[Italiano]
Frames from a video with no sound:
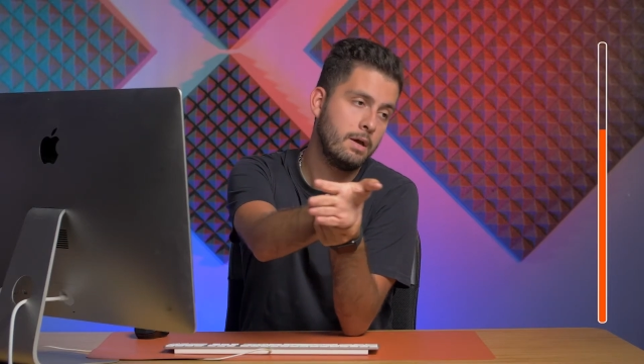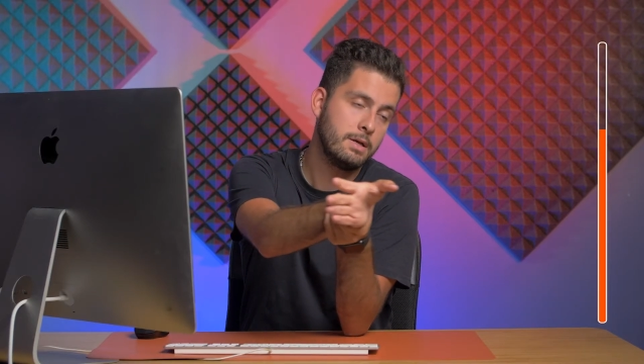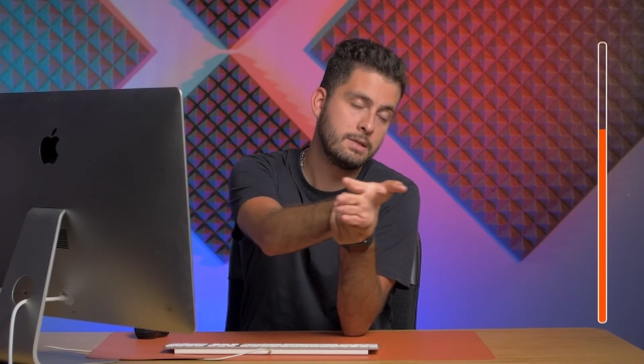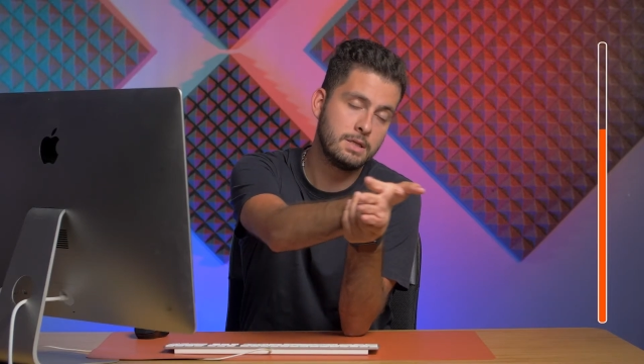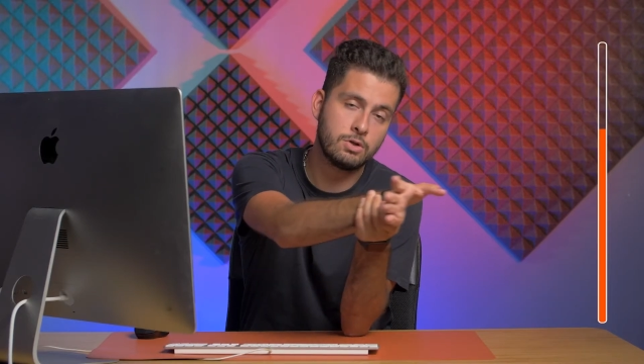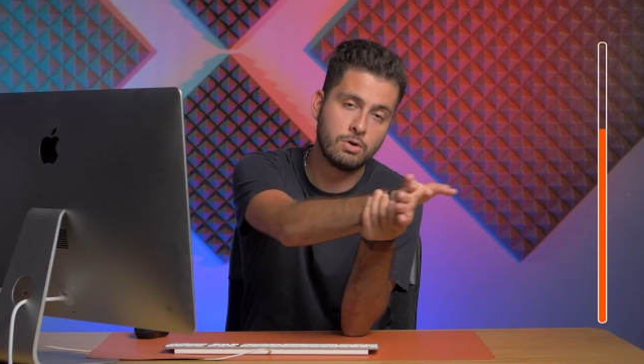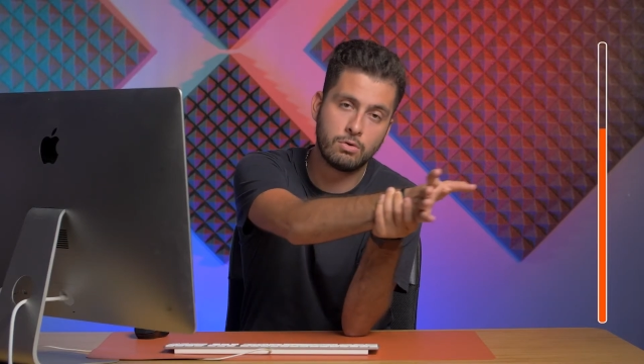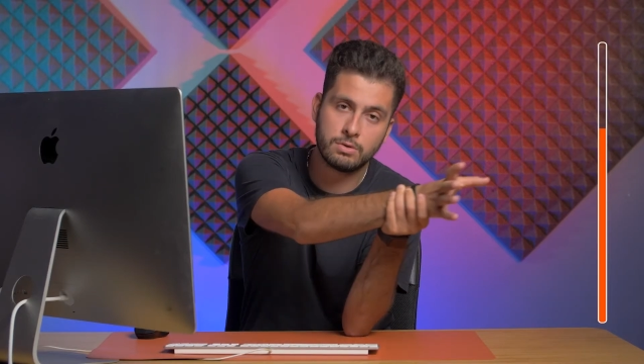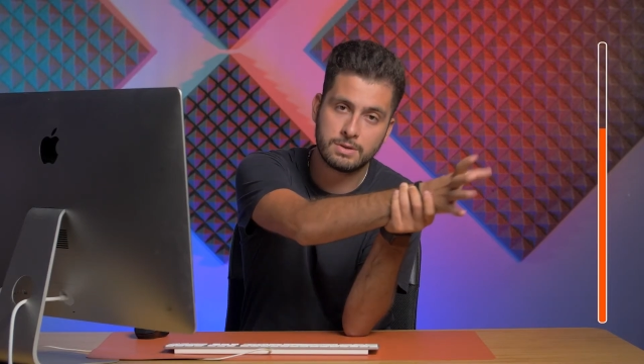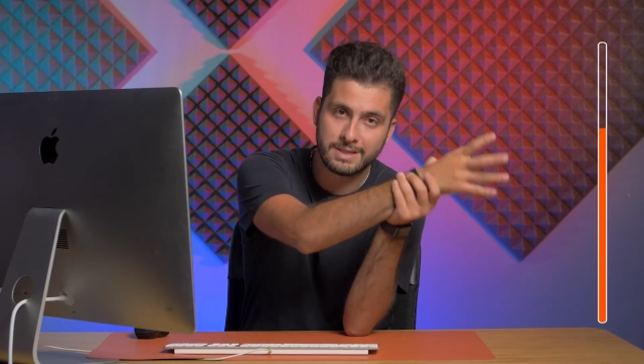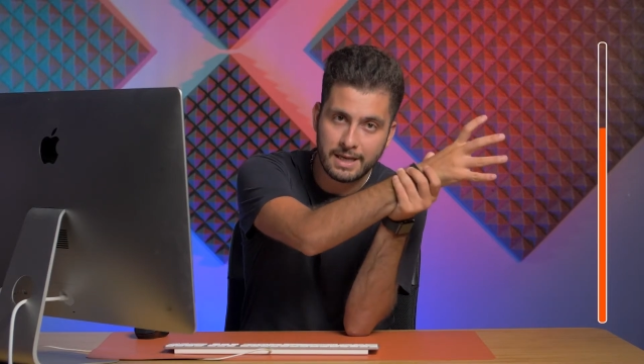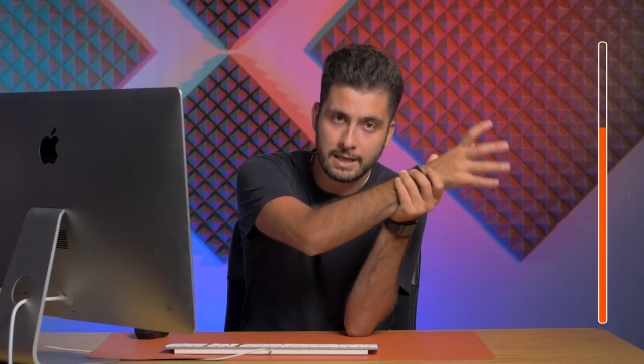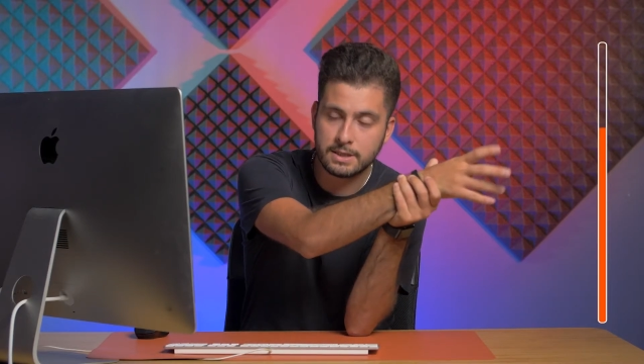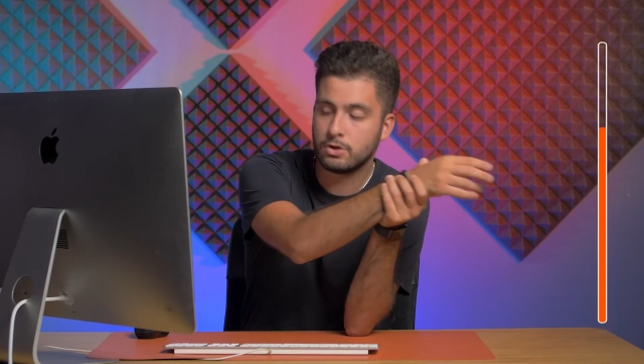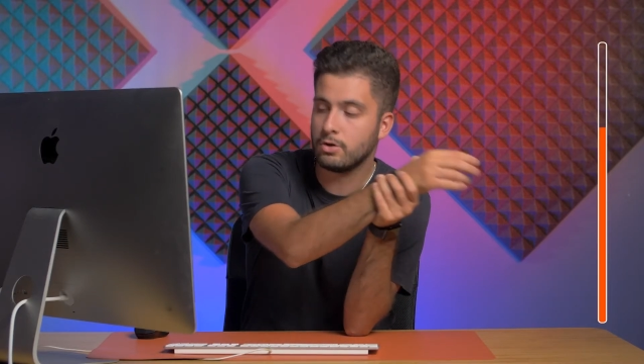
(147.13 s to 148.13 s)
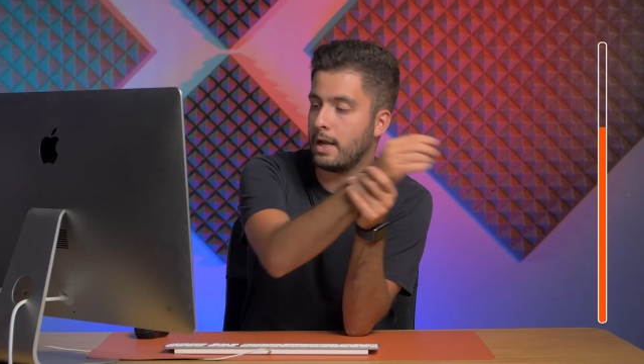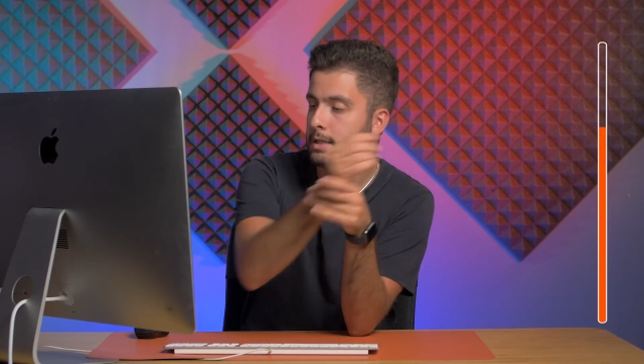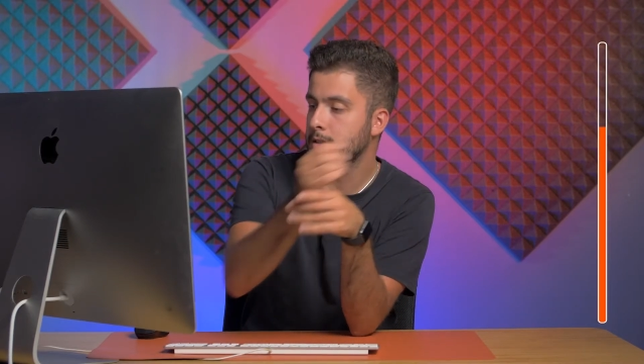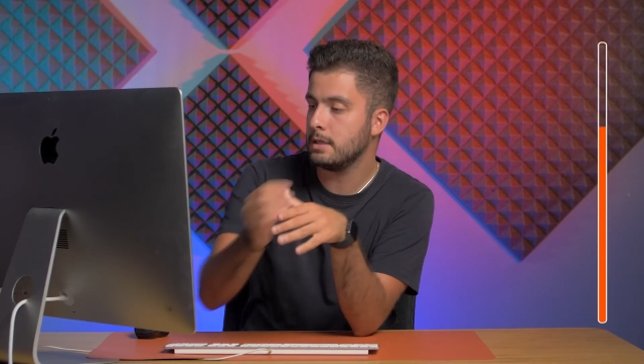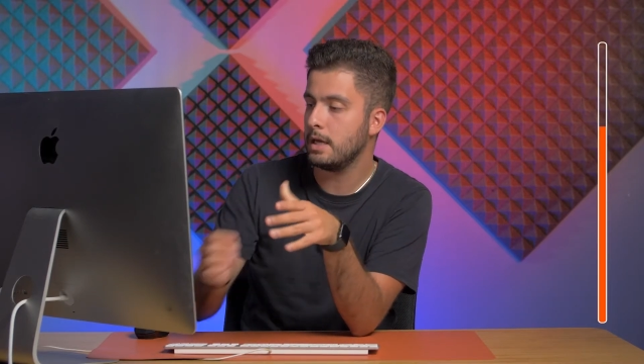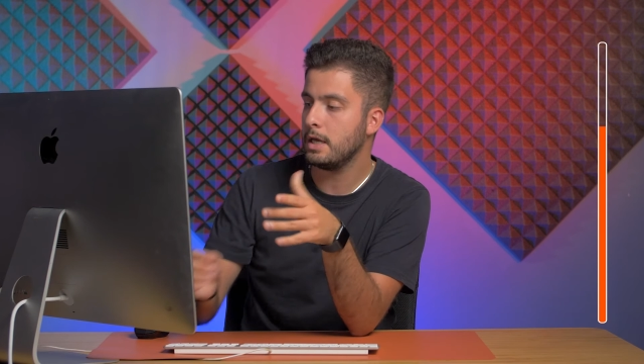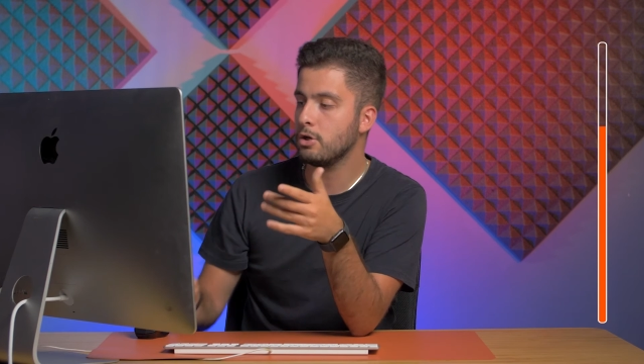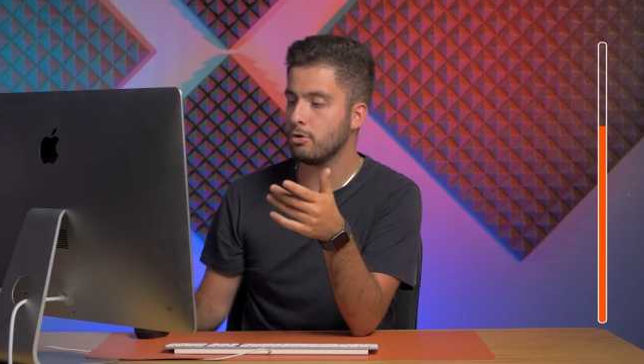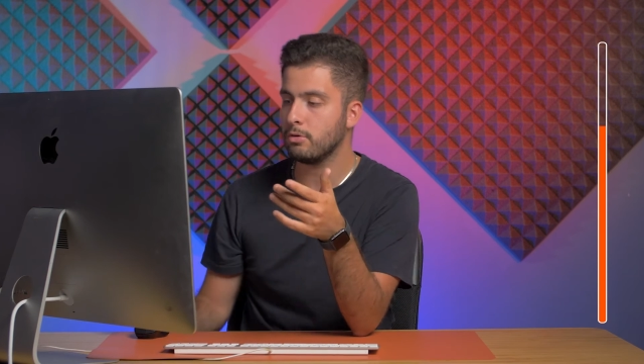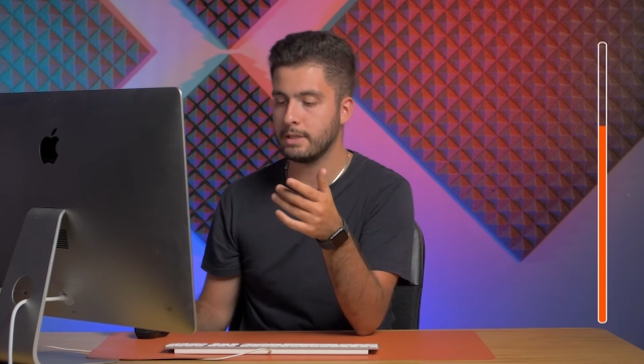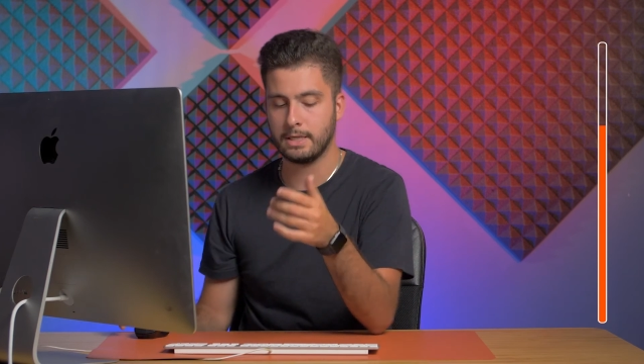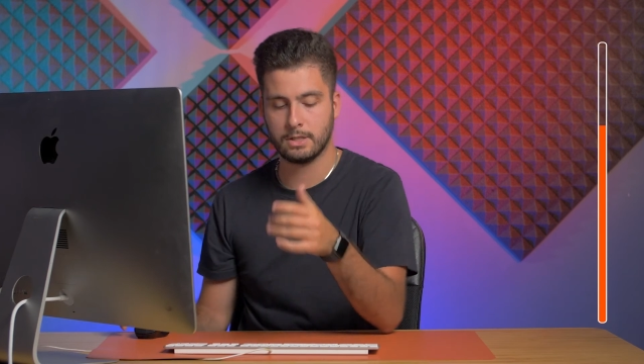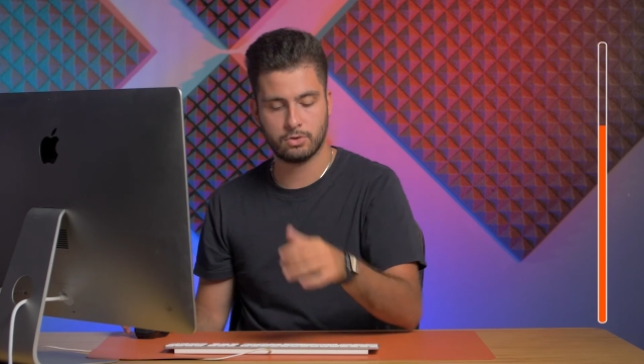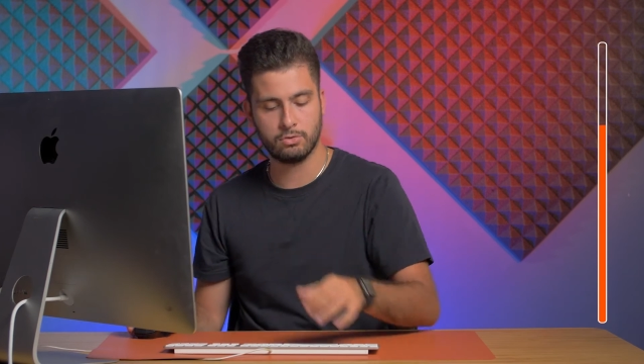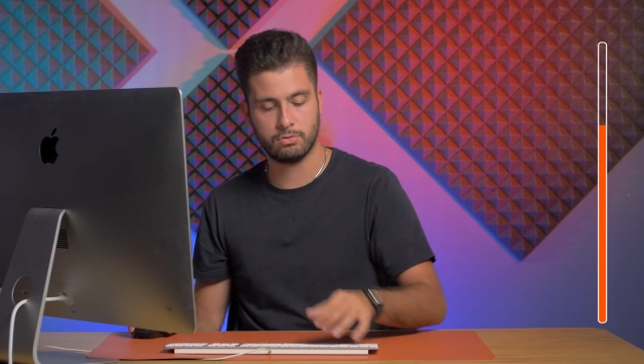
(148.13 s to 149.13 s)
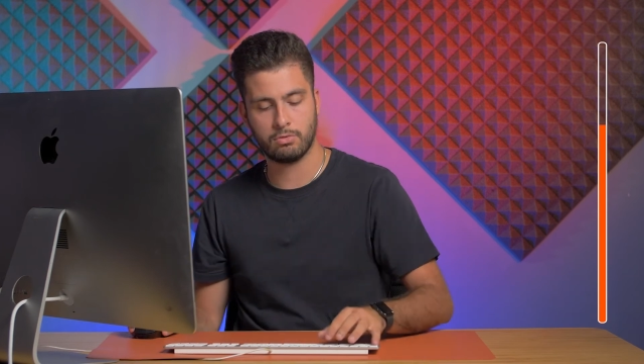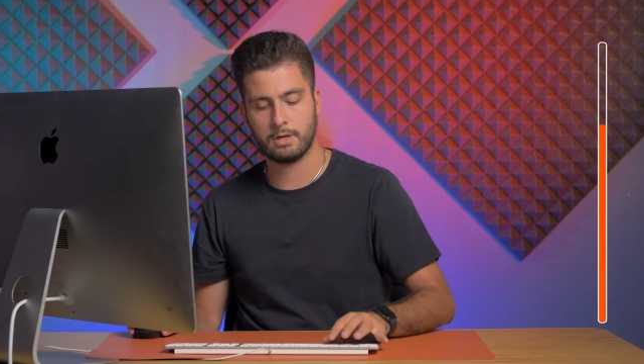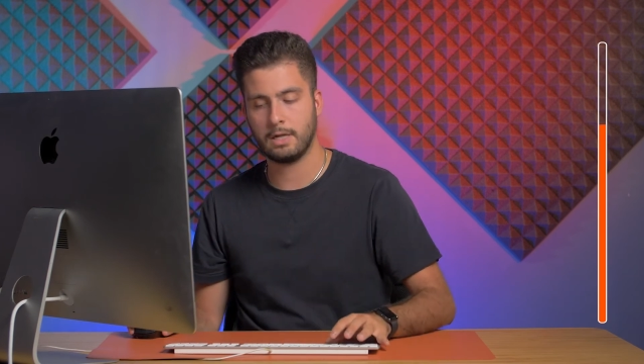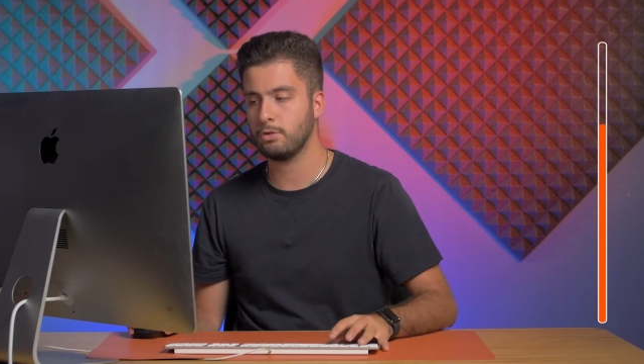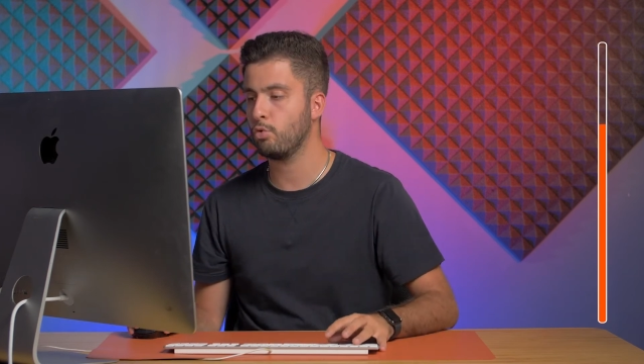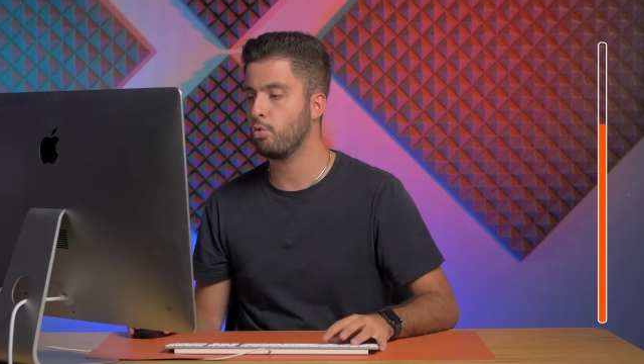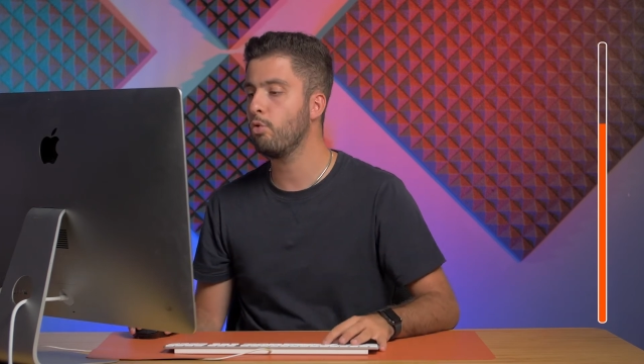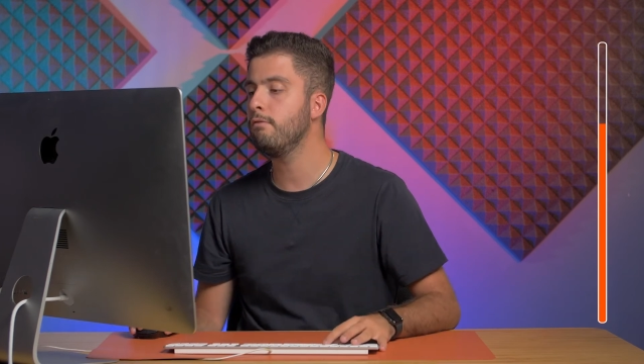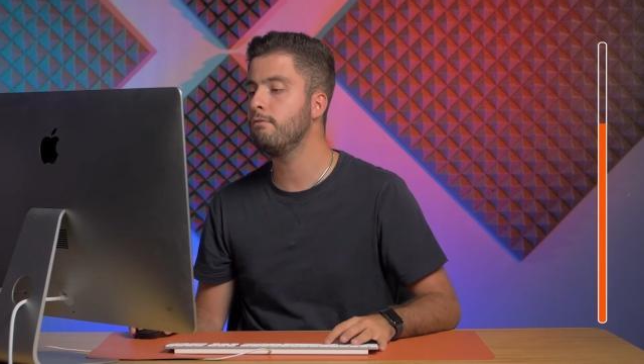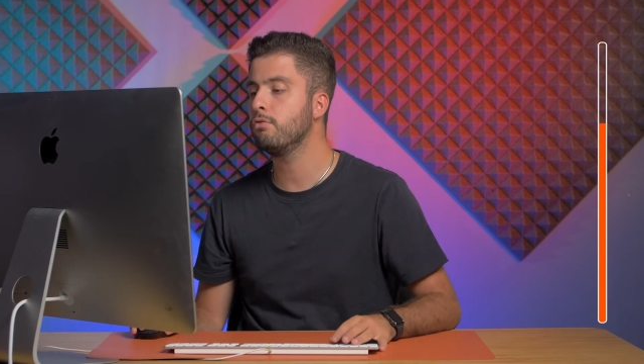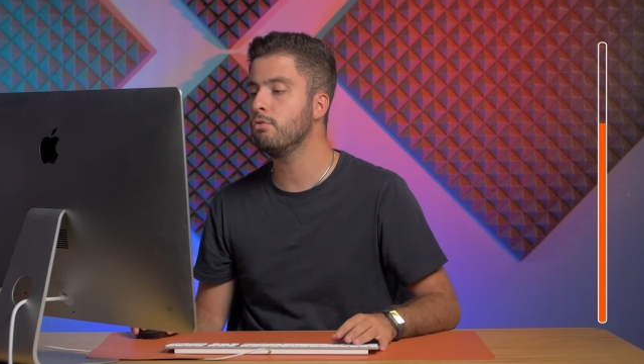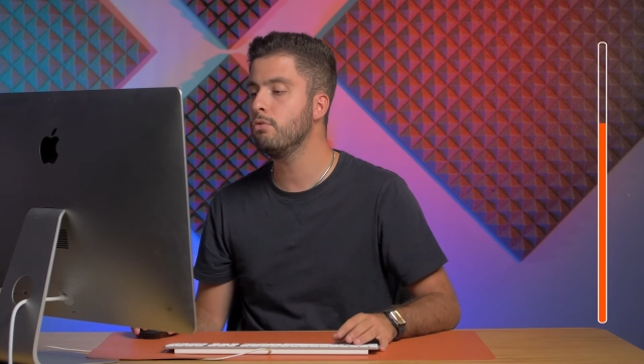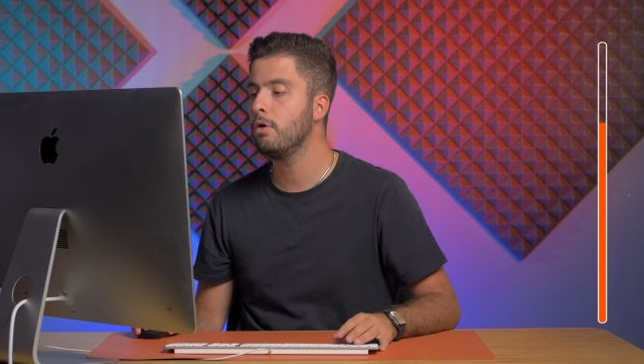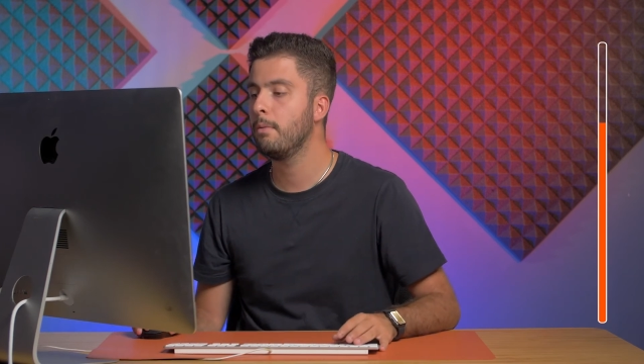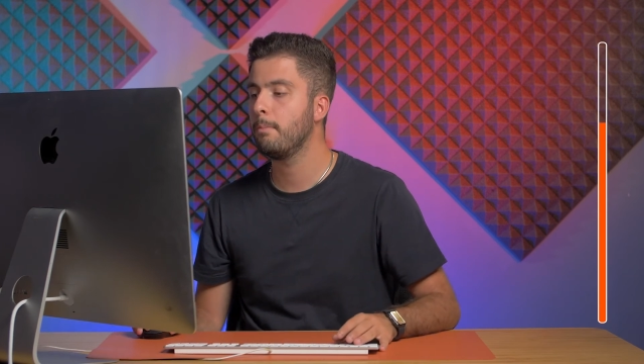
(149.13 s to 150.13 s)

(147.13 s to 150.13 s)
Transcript: si sono selezionate e io adesso tornando con V